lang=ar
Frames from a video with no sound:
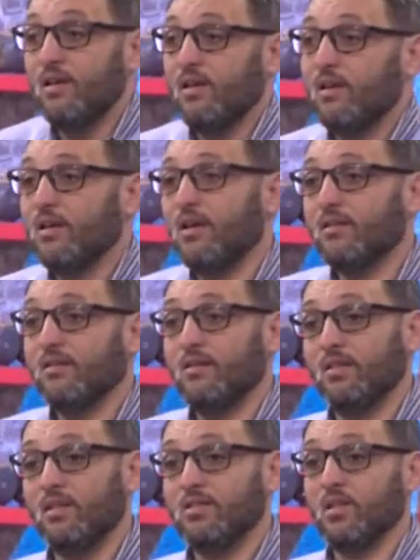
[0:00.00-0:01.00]
الكارتينغ
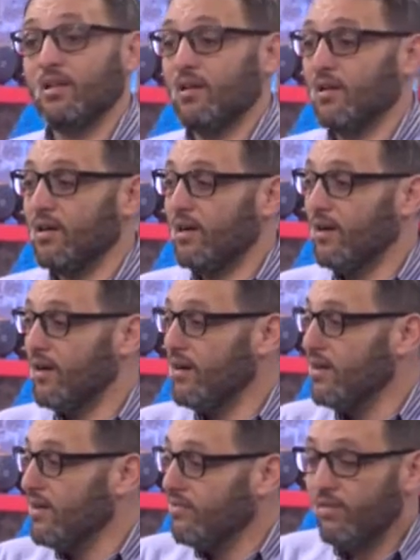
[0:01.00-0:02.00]
تاع شراقه
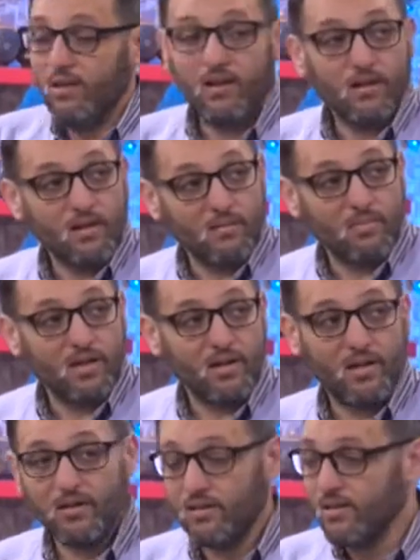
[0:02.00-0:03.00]
في الحلبة
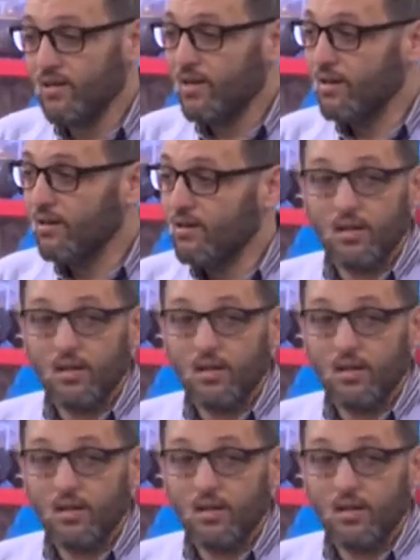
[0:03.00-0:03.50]
هادية